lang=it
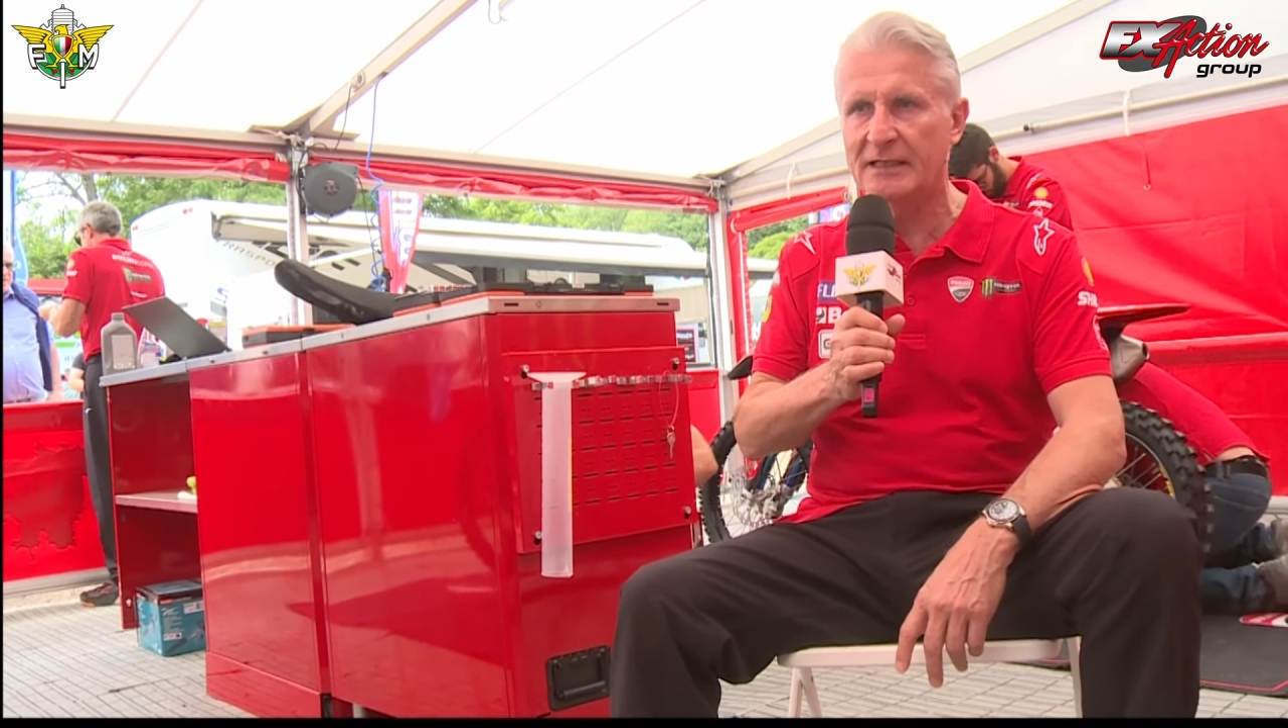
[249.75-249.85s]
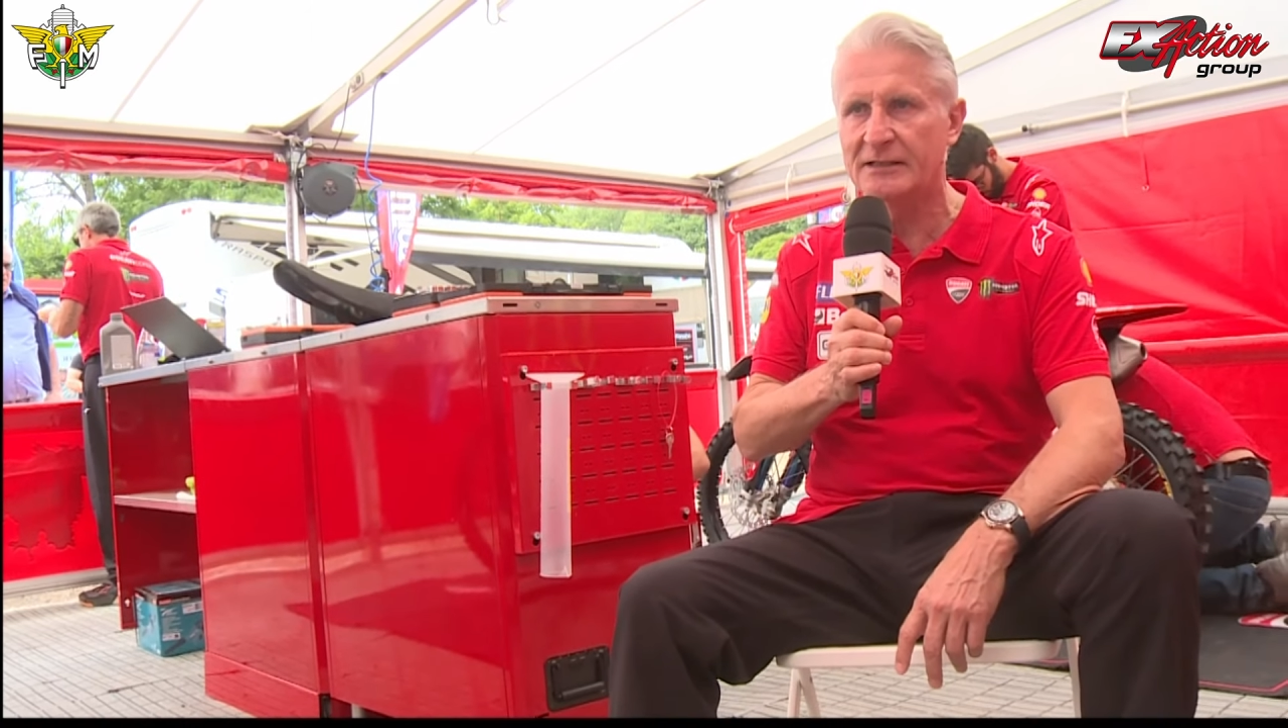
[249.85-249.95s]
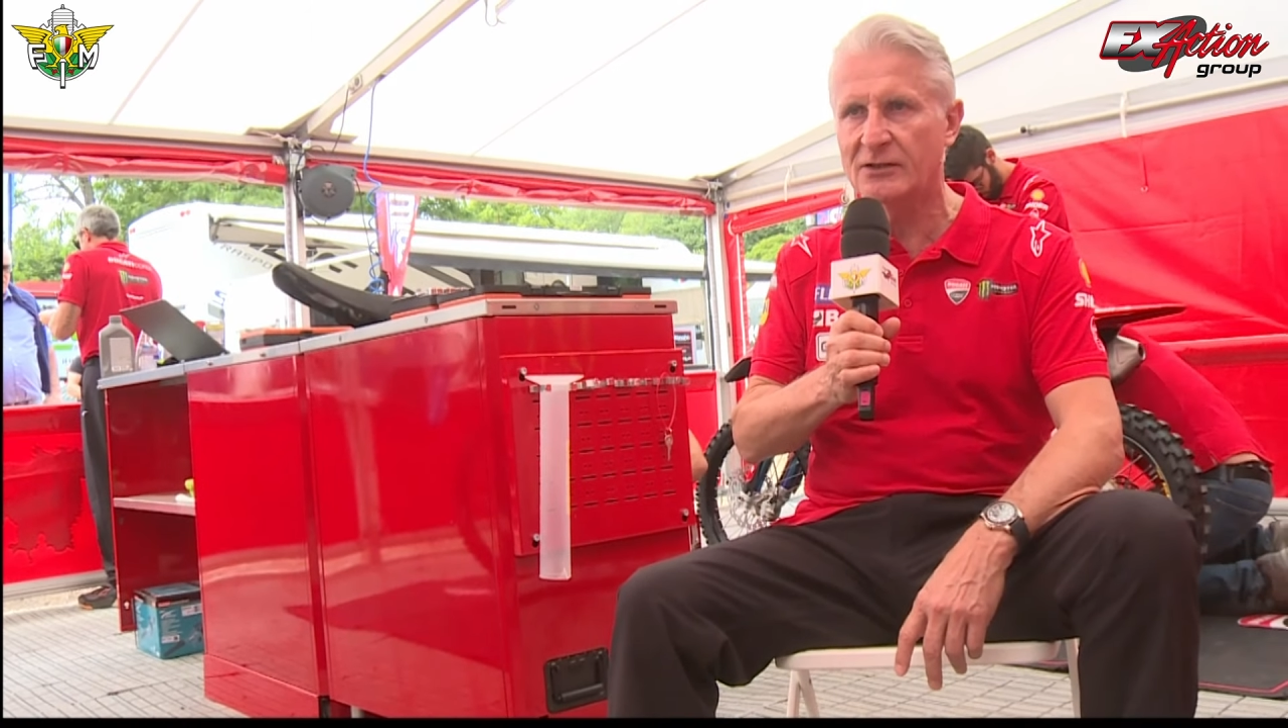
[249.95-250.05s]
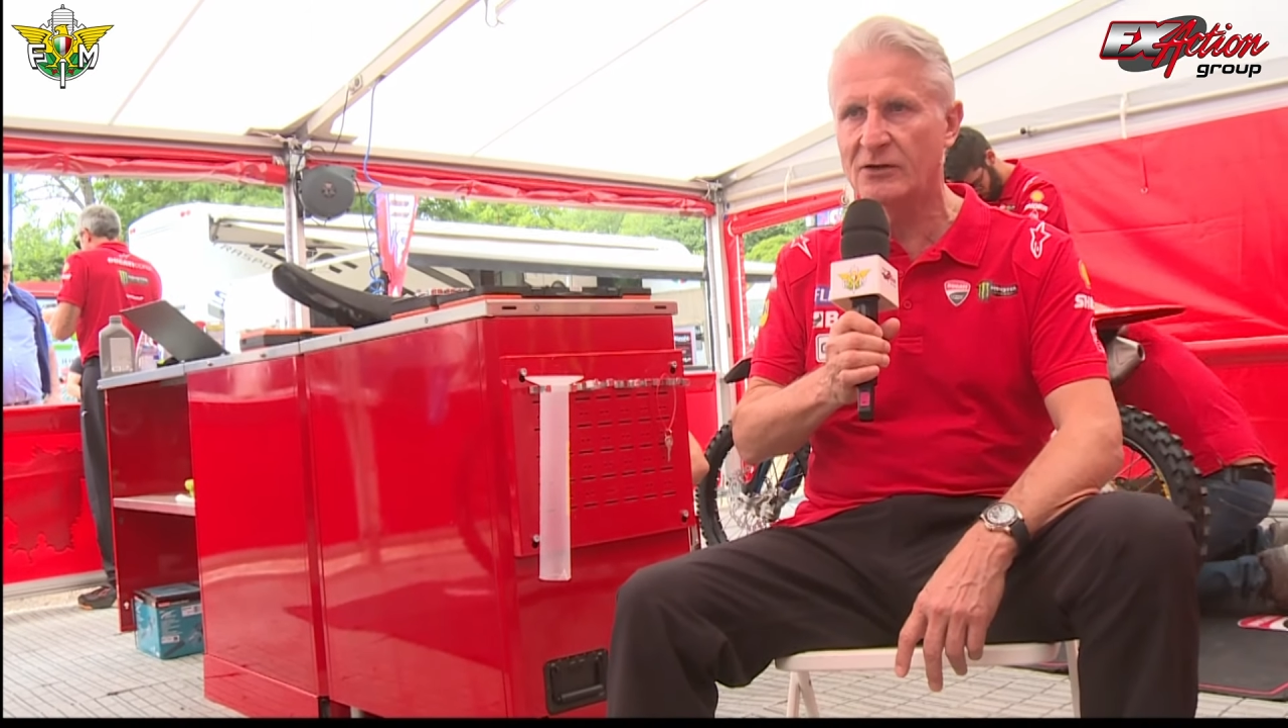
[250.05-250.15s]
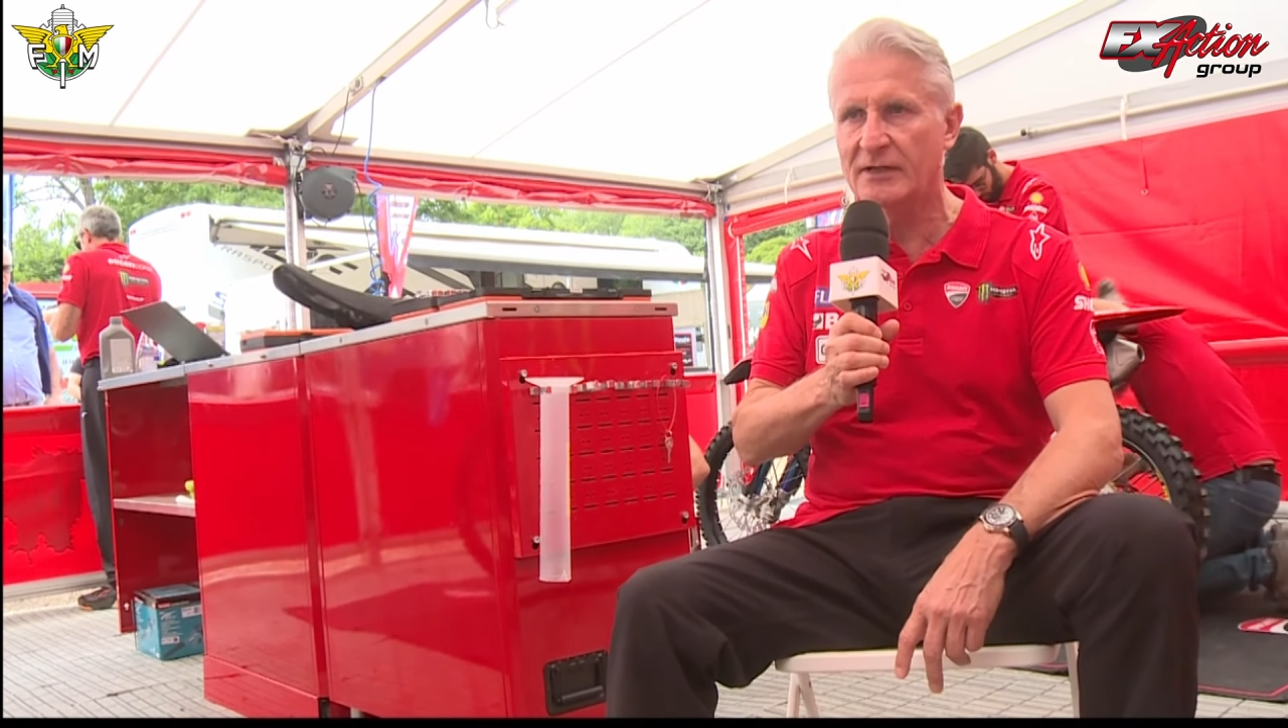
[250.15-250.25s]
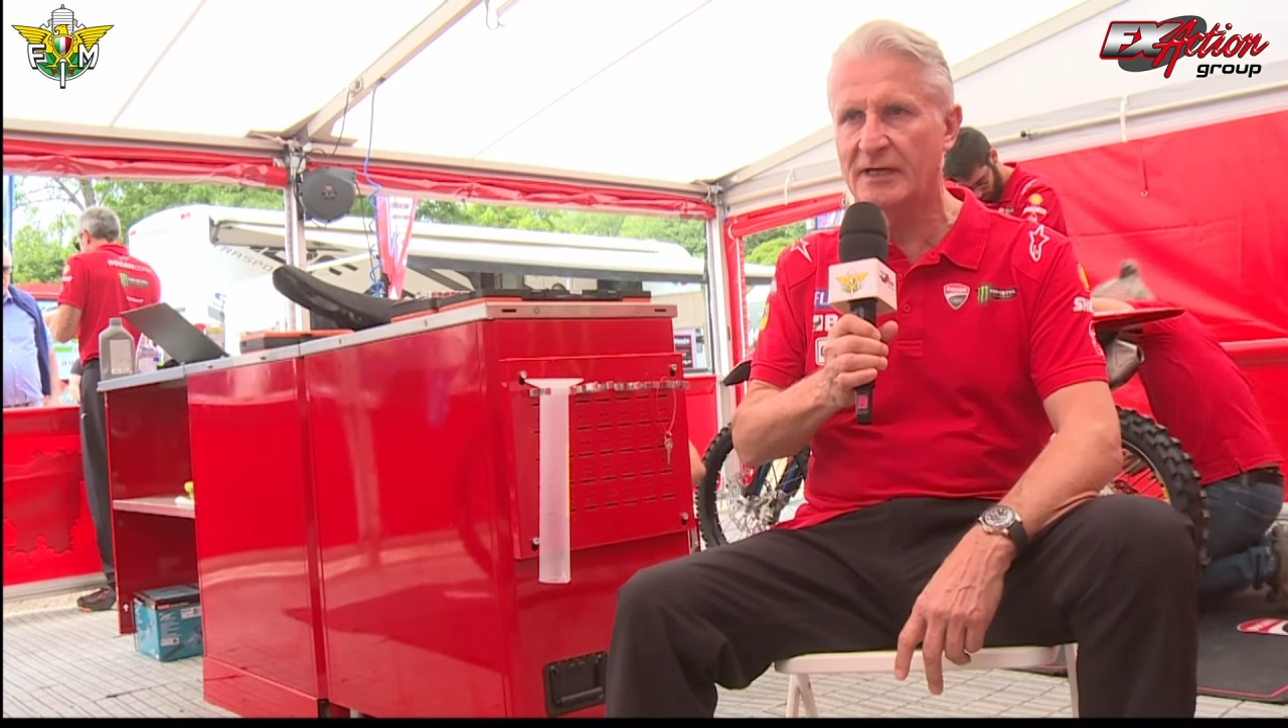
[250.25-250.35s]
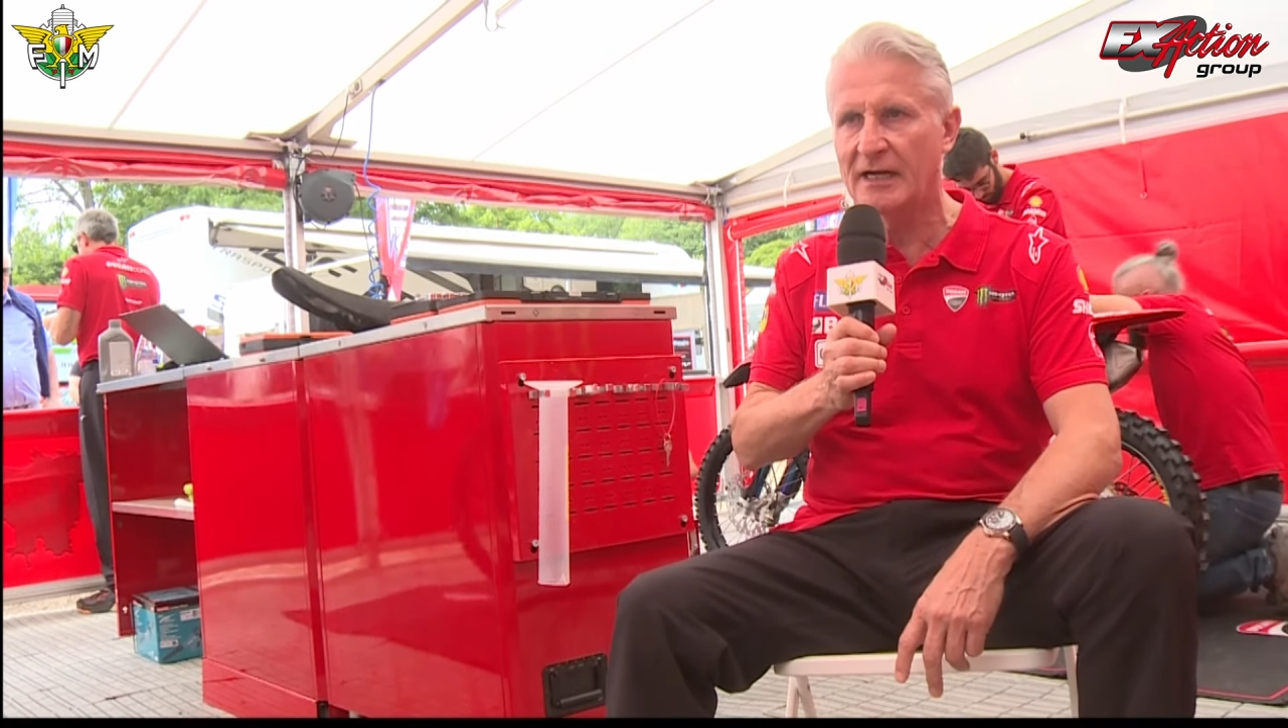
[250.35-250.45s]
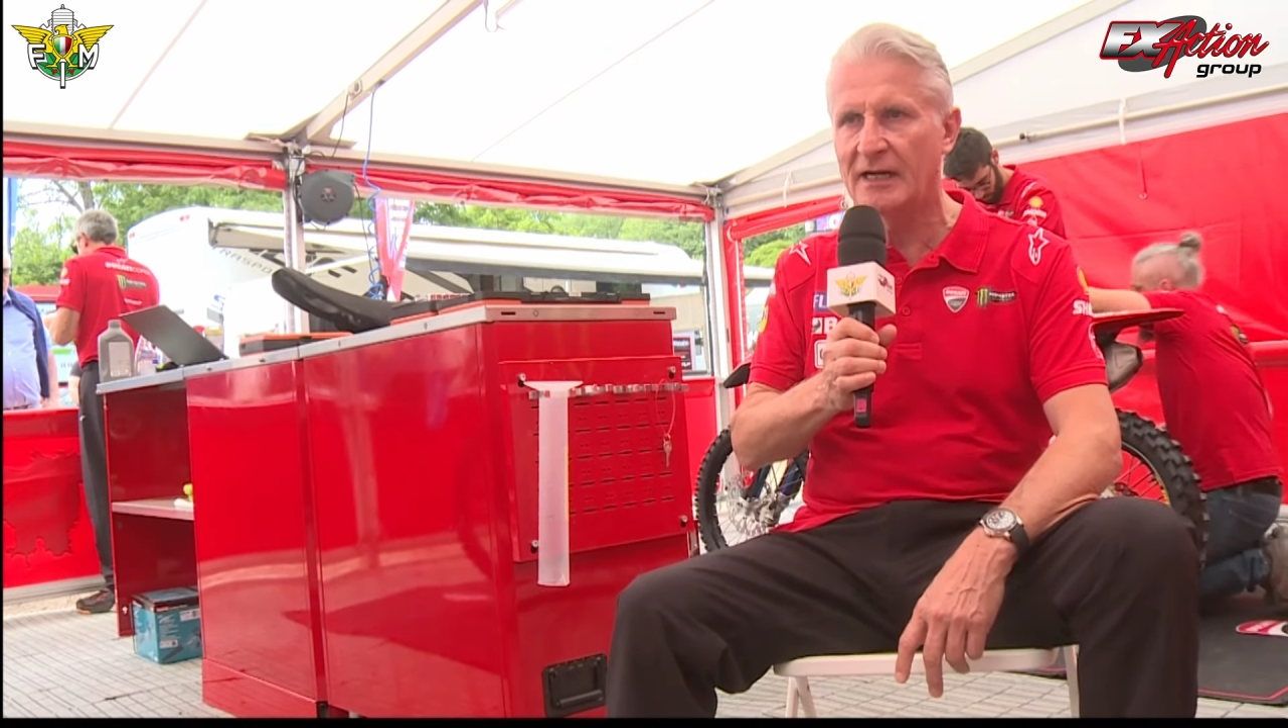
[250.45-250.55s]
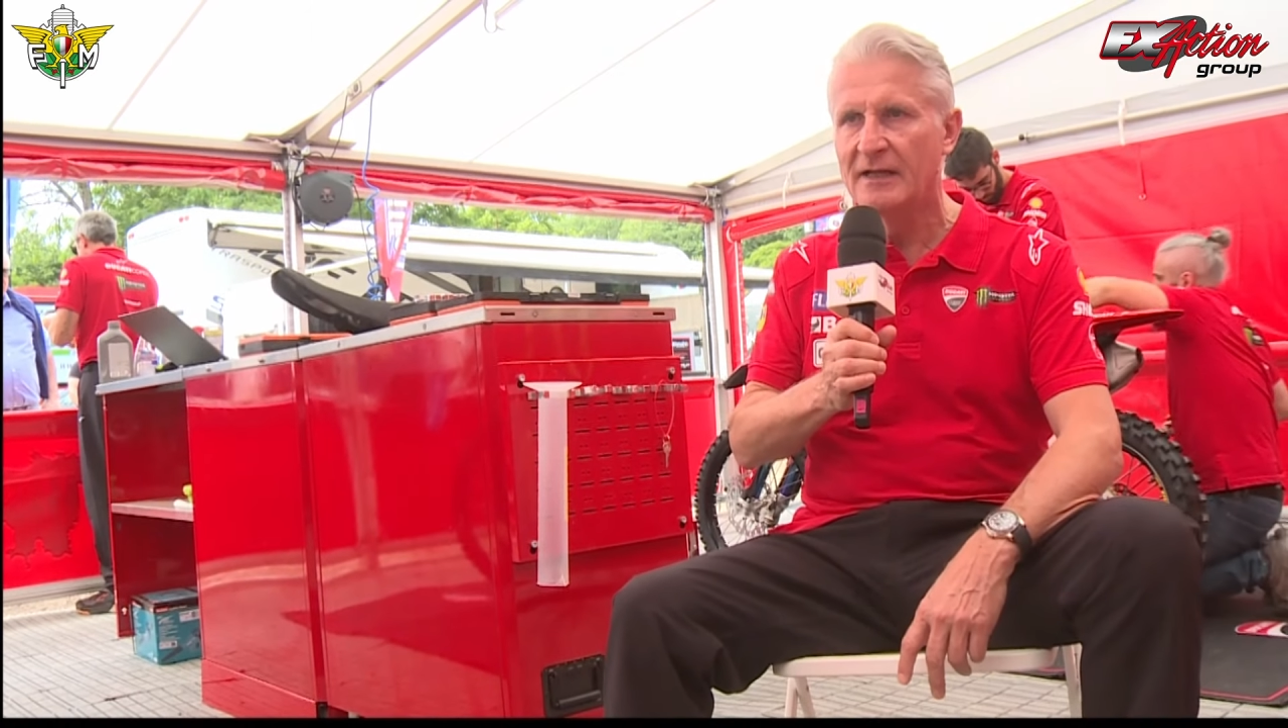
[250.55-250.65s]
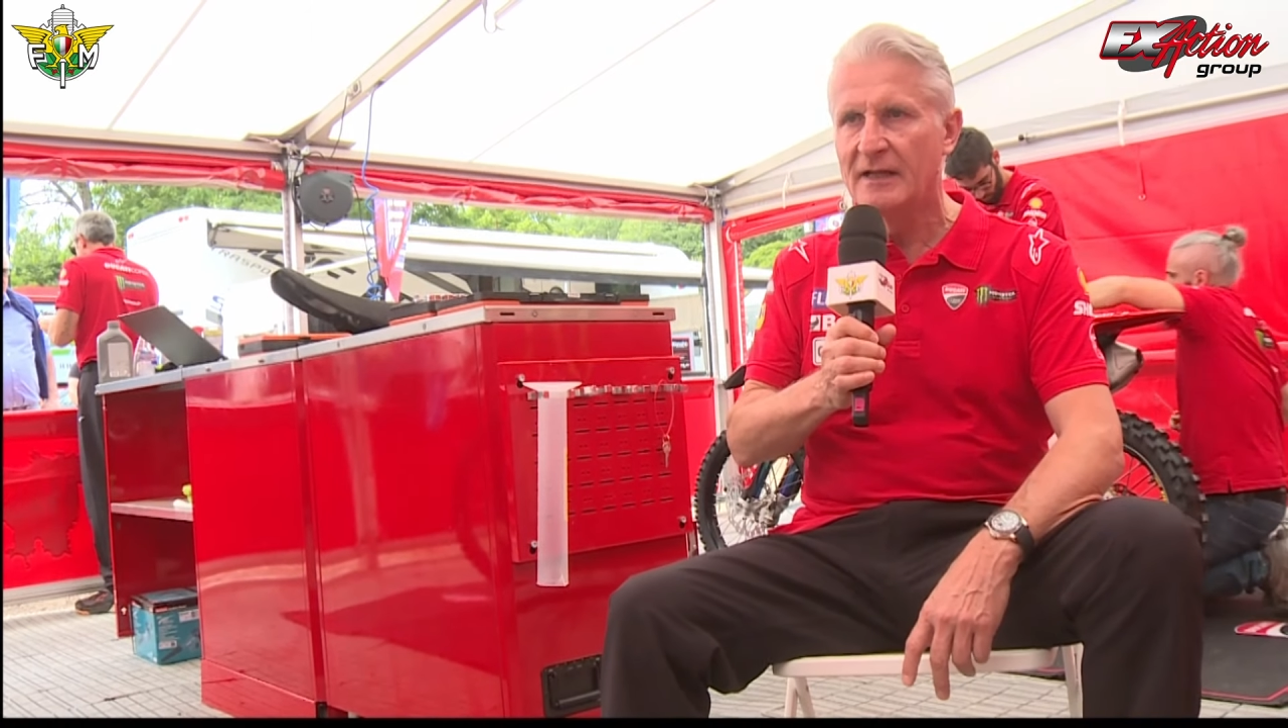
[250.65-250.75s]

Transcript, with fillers: elettronica